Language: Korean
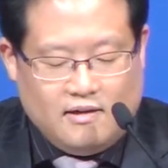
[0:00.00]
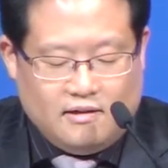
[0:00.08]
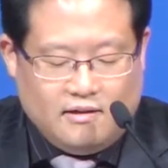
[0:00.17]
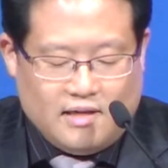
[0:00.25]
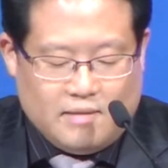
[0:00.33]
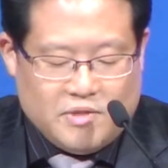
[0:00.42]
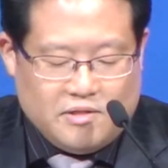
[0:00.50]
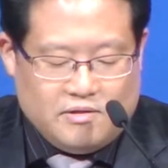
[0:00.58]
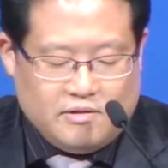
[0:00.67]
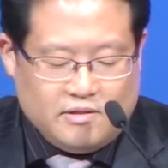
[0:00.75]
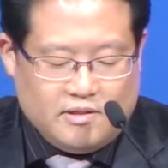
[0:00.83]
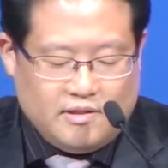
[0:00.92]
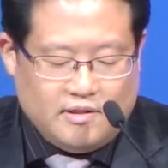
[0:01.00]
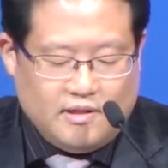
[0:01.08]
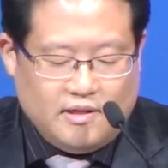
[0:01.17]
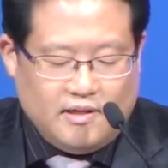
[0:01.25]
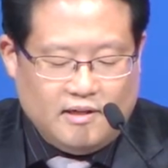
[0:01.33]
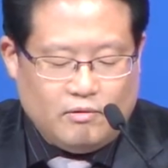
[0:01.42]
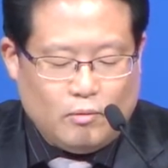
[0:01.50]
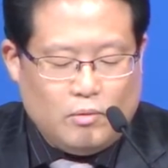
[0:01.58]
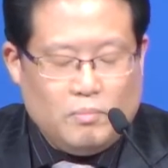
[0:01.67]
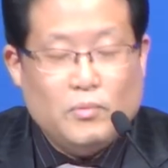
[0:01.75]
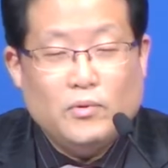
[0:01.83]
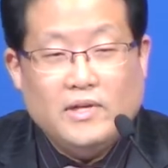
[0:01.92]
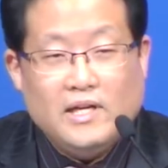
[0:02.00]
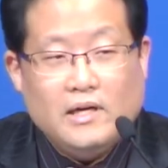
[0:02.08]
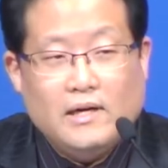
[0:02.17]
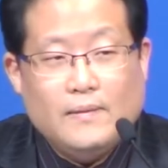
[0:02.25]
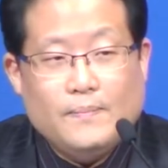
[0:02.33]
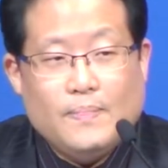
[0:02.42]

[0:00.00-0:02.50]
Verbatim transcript: 그리하면 즉시 이리로 보내리라.